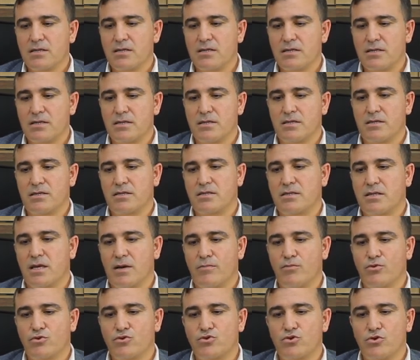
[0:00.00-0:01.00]
E,
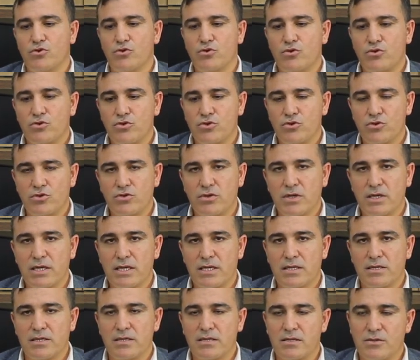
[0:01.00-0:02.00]
taburculuk
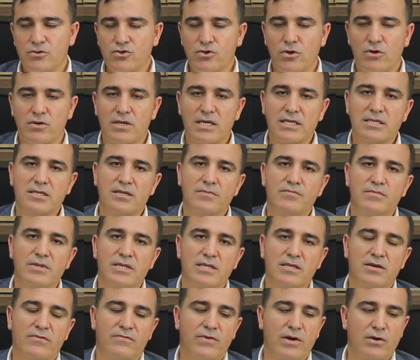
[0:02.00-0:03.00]
e, sonrası
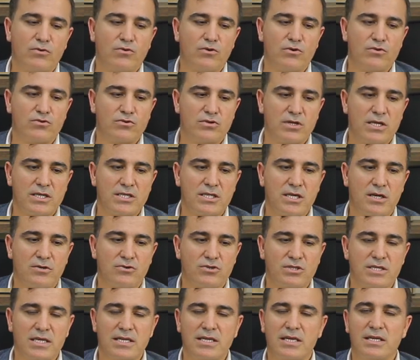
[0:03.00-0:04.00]
bir defa kontrole
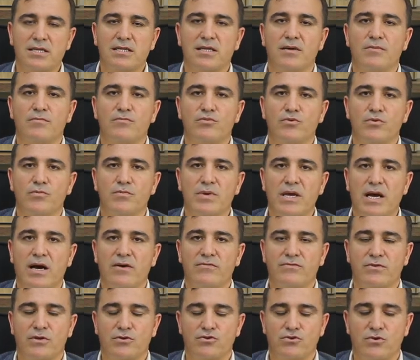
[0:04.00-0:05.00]
çağırıyoruz. Genellikle bu bir
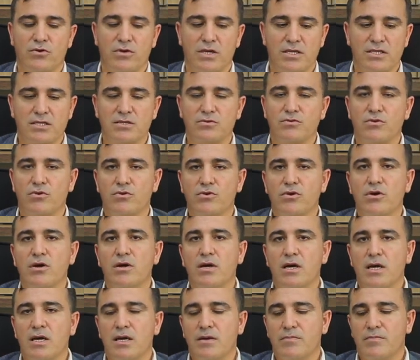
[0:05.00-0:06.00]
hafta sonrasında oluyor.
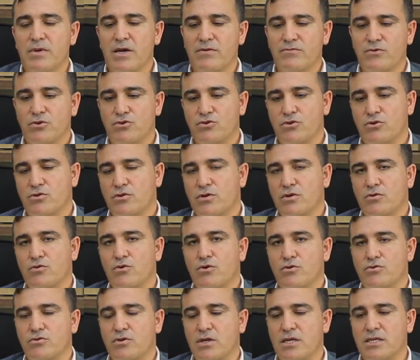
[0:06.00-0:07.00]
Bir hafta sonra
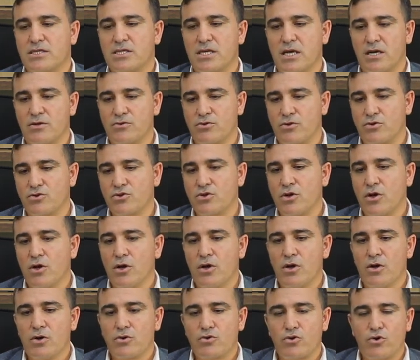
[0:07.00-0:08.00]
kontrole çağırıyoruz.
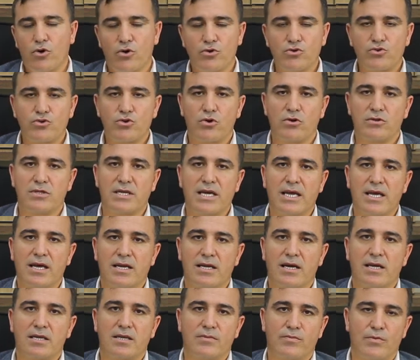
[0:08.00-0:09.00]
Kontrolde
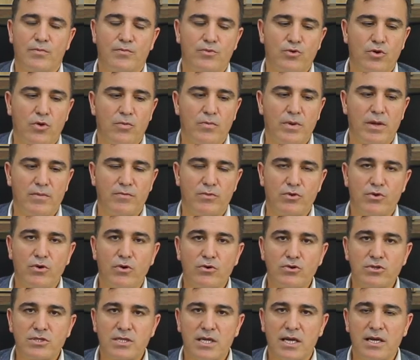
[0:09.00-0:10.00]
herhangi bir problemi
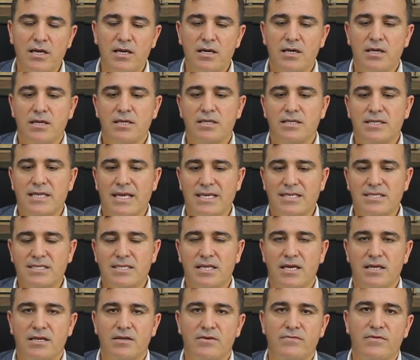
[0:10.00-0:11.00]
yoksa
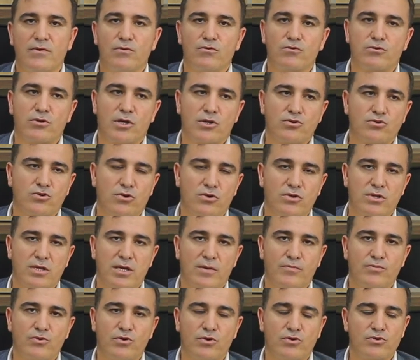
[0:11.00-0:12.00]
testlerini ve ultrasonunu
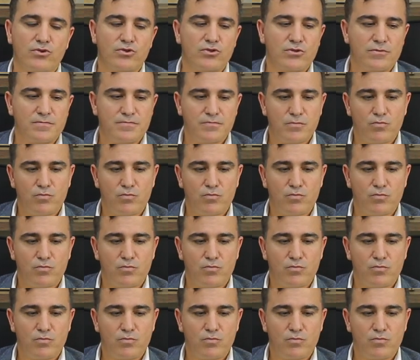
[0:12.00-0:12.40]
yapıyoruz.